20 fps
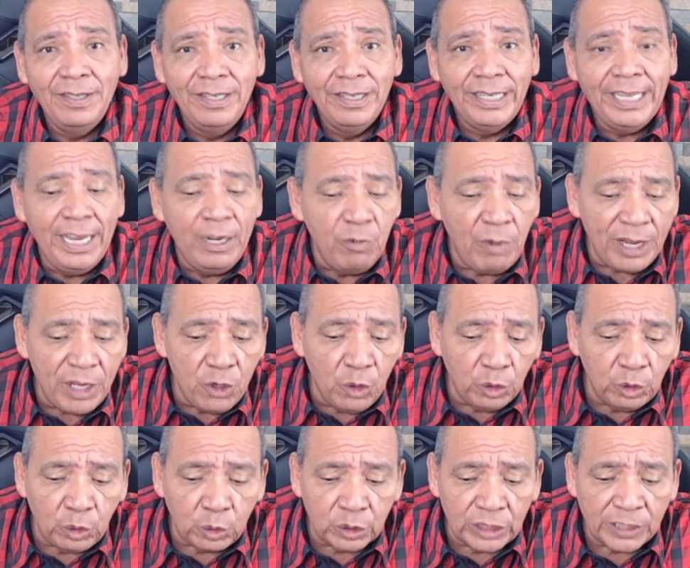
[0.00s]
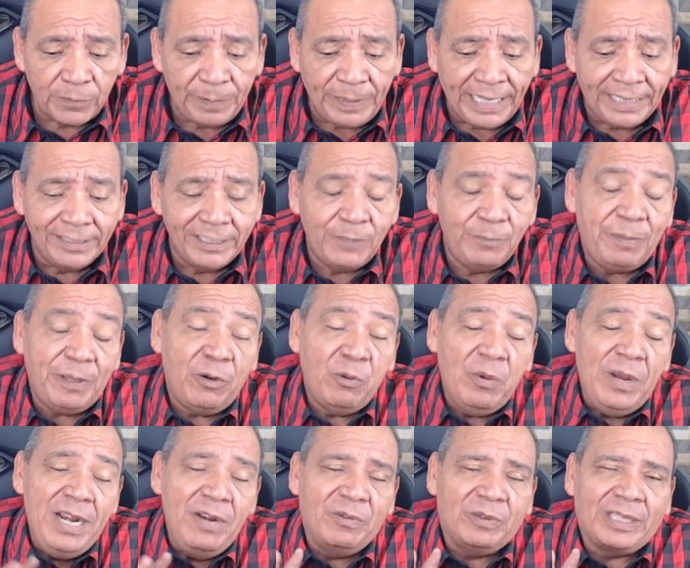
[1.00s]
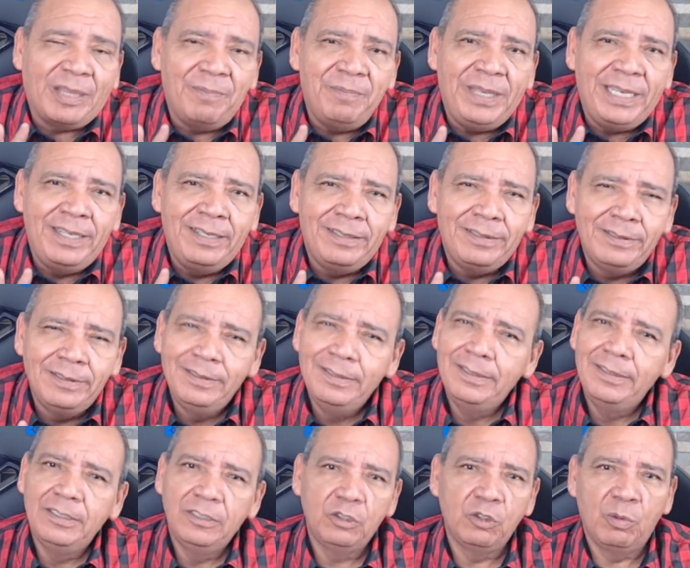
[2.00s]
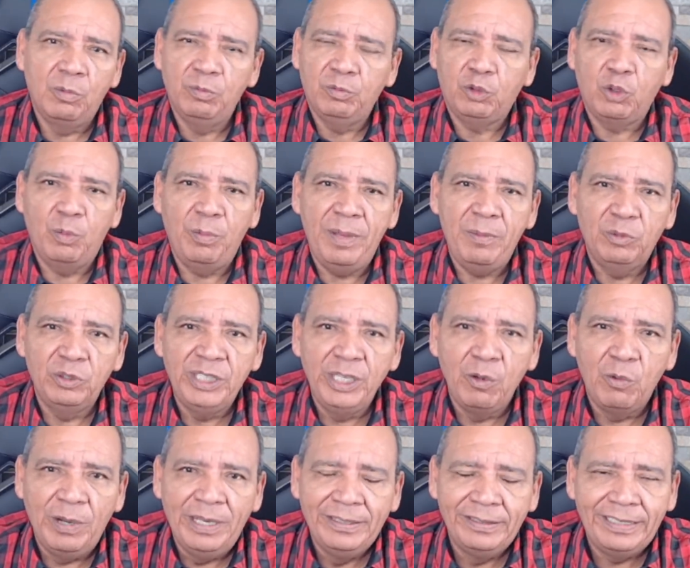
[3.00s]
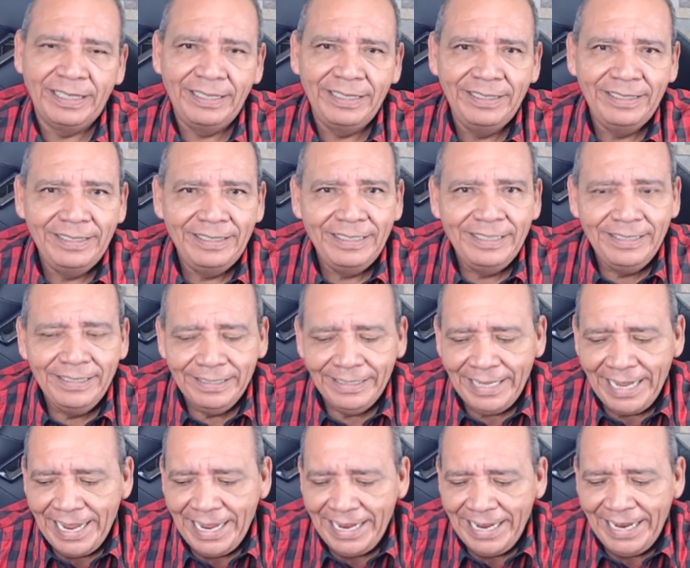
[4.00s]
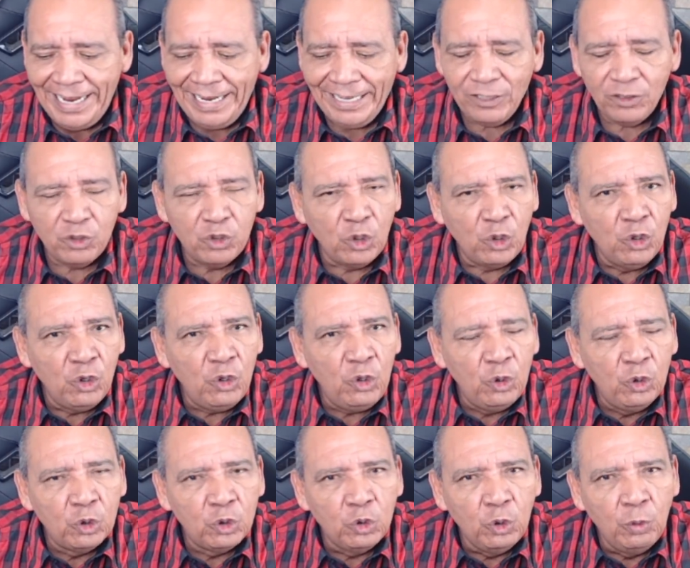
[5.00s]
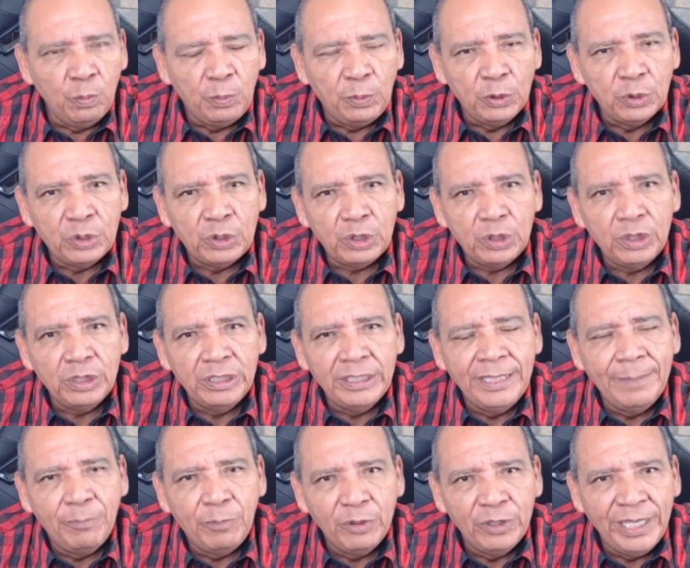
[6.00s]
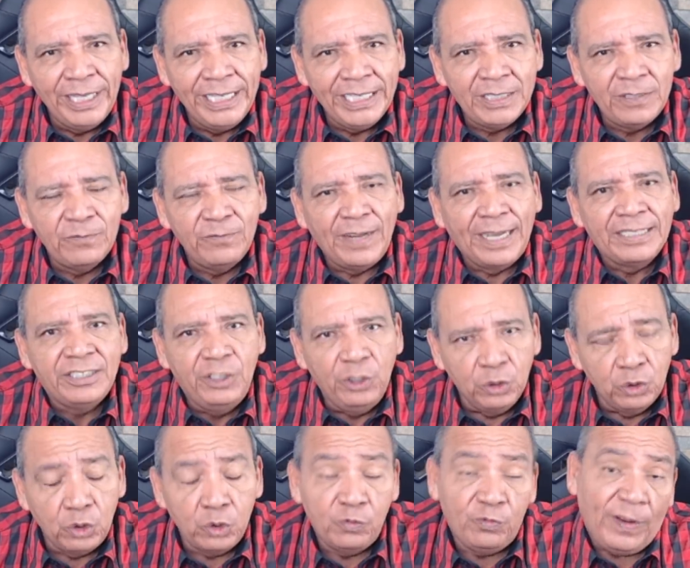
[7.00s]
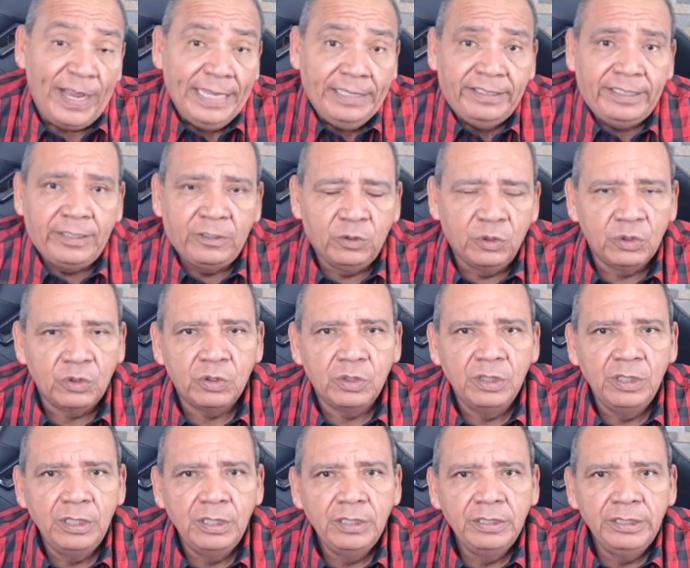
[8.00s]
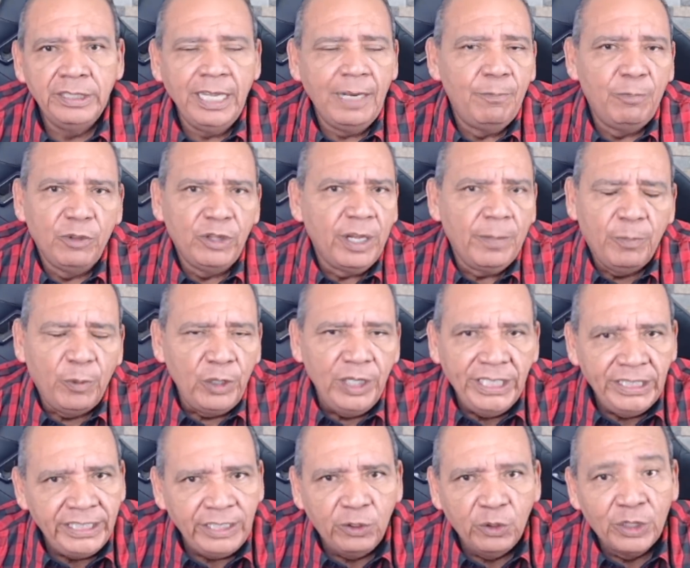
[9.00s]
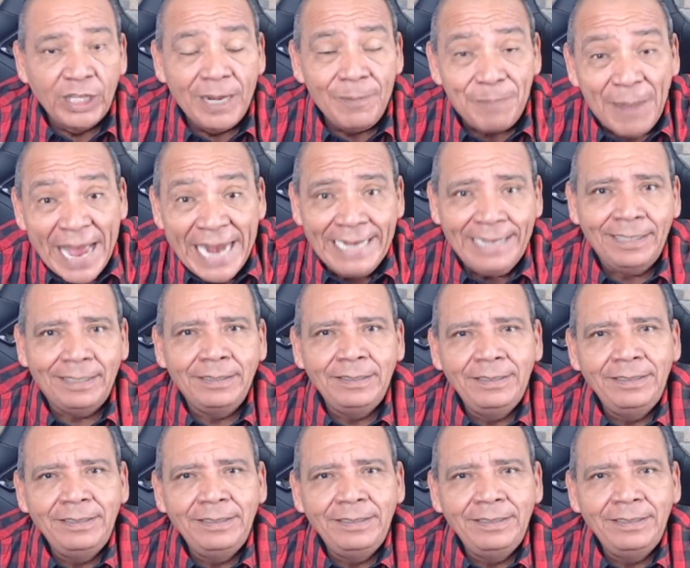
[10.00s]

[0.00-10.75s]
Que no hay otros aspirantes, pero bueno, también tomemos en cuenta que son los grupos de poderes facciosos, fácticos, del poder político, del PAN.